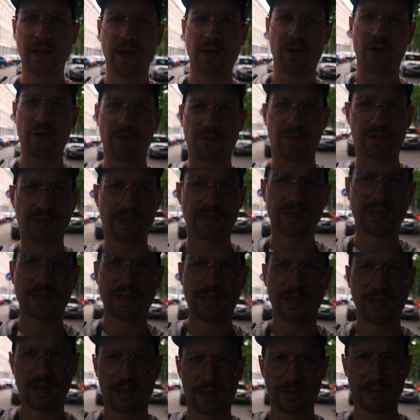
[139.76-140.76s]
Ogólnie
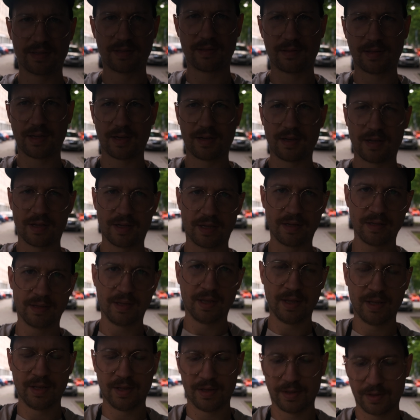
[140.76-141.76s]
zasada jest taka,
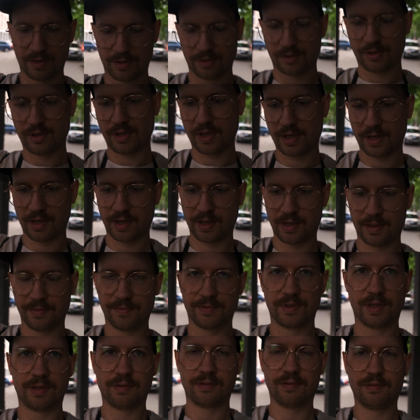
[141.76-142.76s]
że
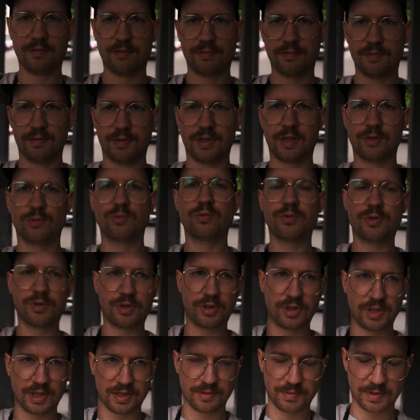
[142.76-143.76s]
ten
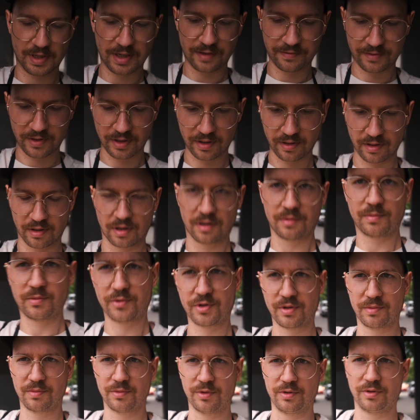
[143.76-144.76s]
najdłuższy czas migawki, jakiego
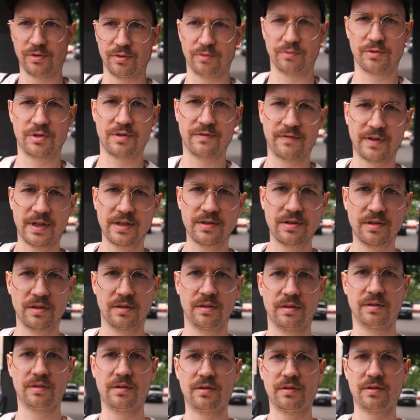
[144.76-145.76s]
możemy używać,
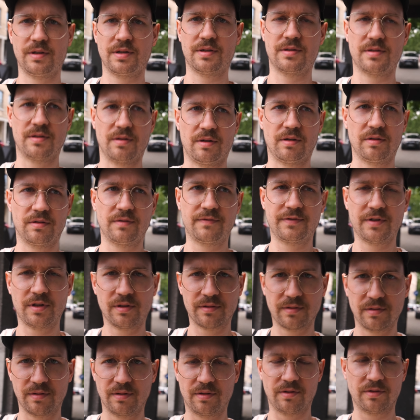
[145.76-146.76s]
to jest
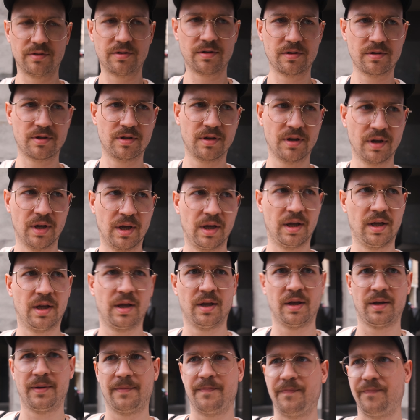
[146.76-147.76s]
odwrotność
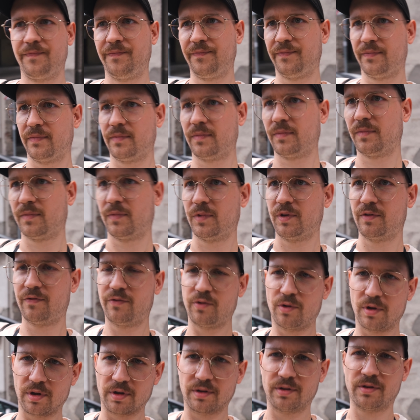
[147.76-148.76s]
mm,
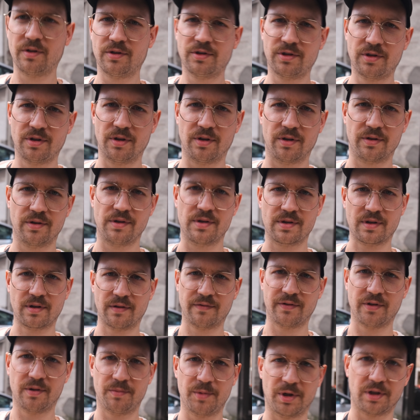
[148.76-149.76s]
dwukrotności
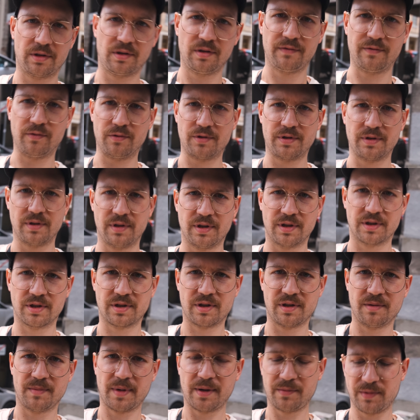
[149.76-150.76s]
ogniskowej obiektywu, czyli
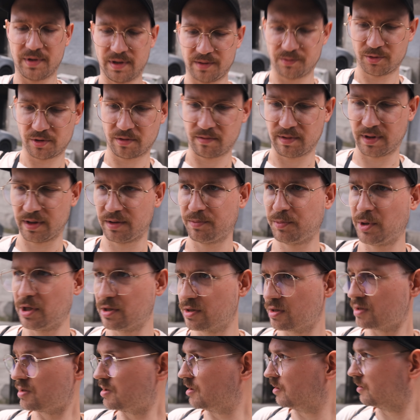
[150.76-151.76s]
jeżeli mamy na przykład
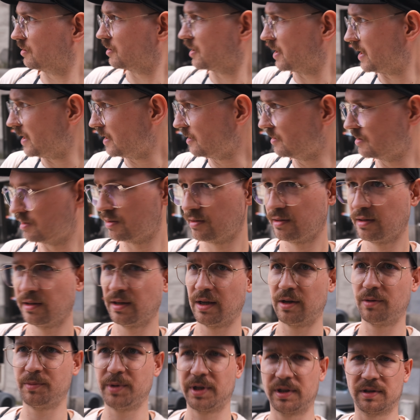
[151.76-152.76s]
50,
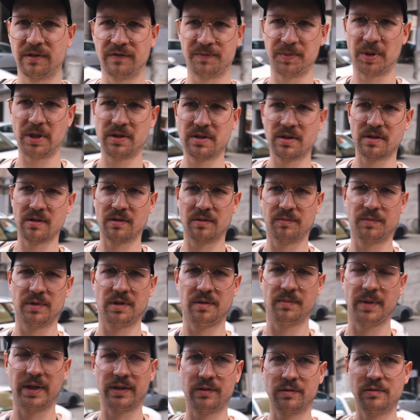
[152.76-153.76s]
obiektyw 50
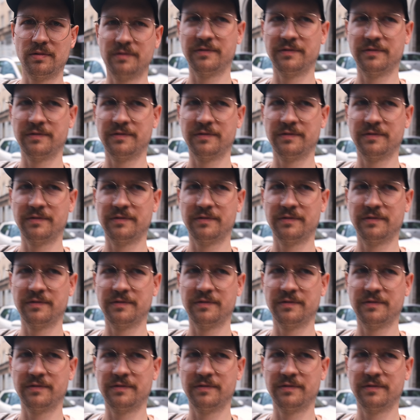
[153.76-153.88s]
mm,